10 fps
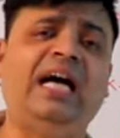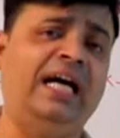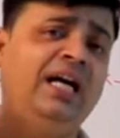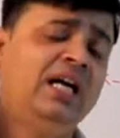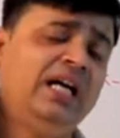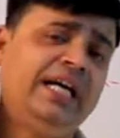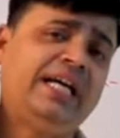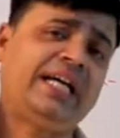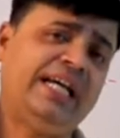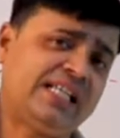है
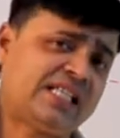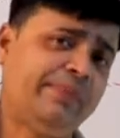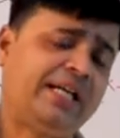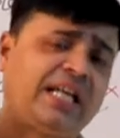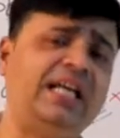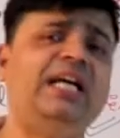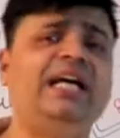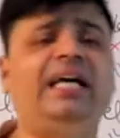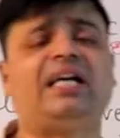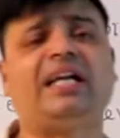एक ए सिमिट्री
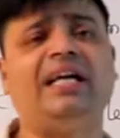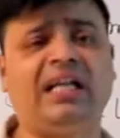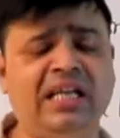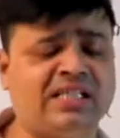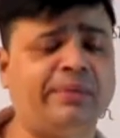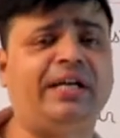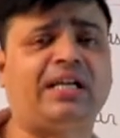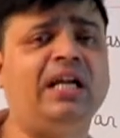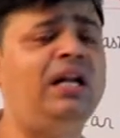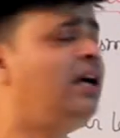एक रेडली
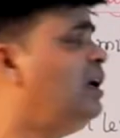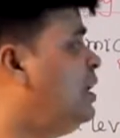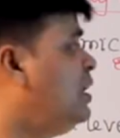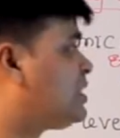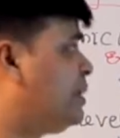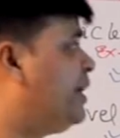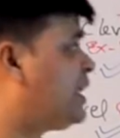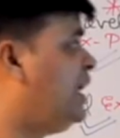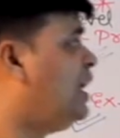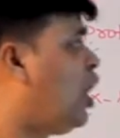सिमिट्री
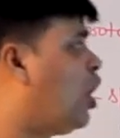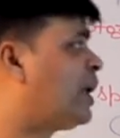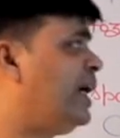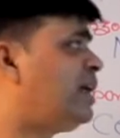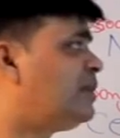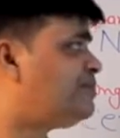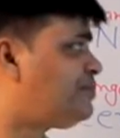सिमिट्री और एक